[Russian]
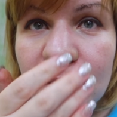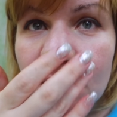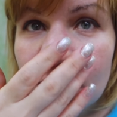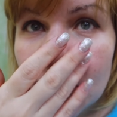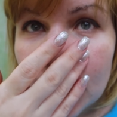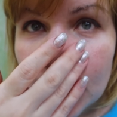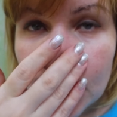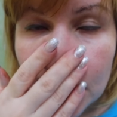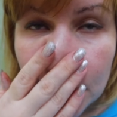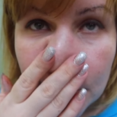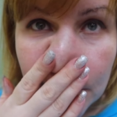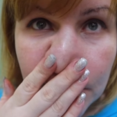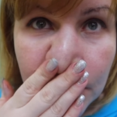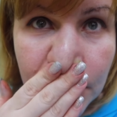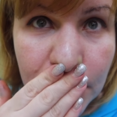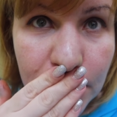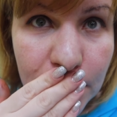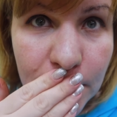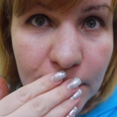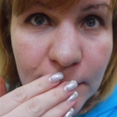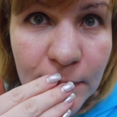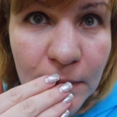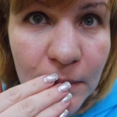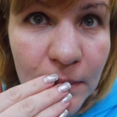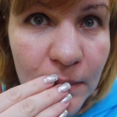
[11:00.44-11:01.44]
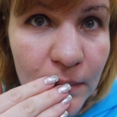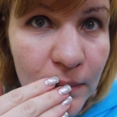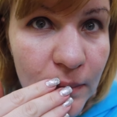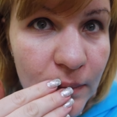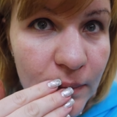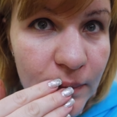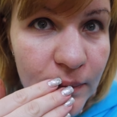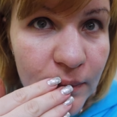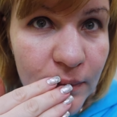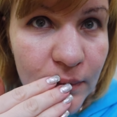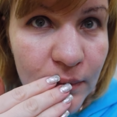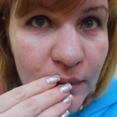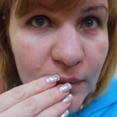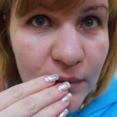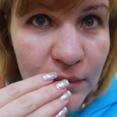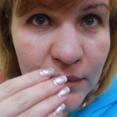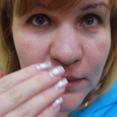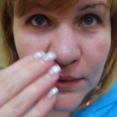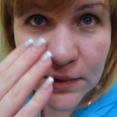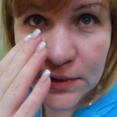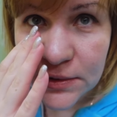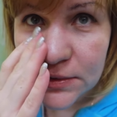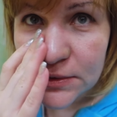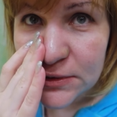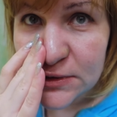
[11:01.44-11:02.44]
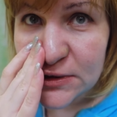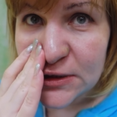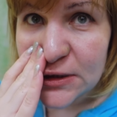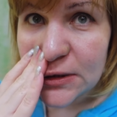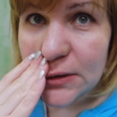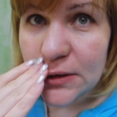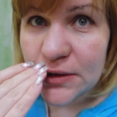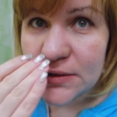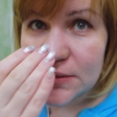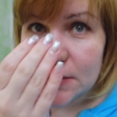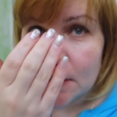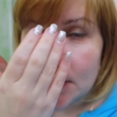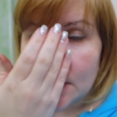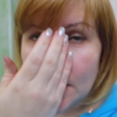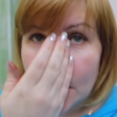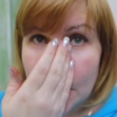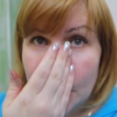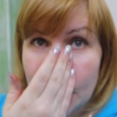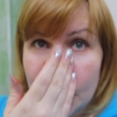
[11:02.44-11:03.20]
Мама всегда зеленая у тебя. Что, серьезно?